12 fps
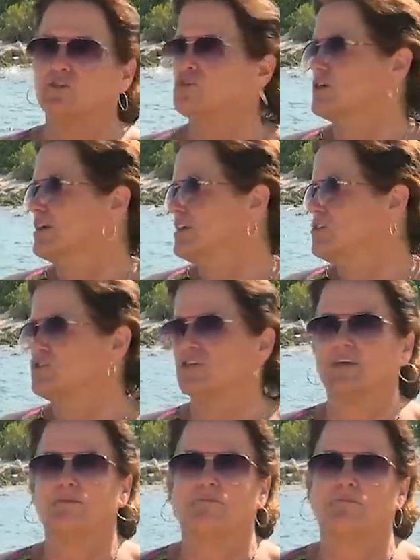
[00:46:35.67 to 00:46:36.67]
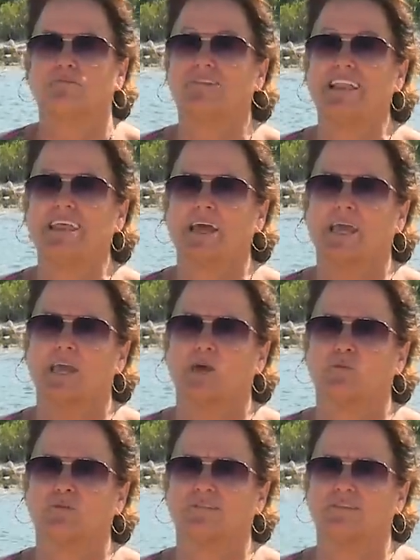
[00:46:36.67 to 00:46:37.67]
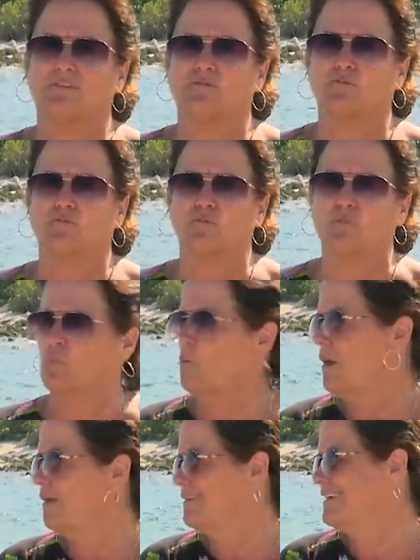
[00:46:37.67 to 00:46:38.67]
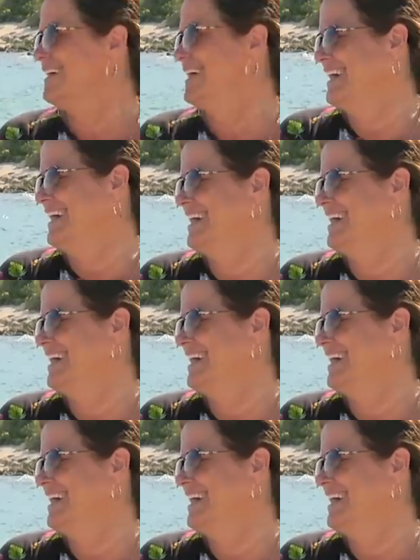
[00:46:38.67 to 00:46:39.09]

j'ai ri, j'ai Vous allez rire aussi des photos de moi. Ouais.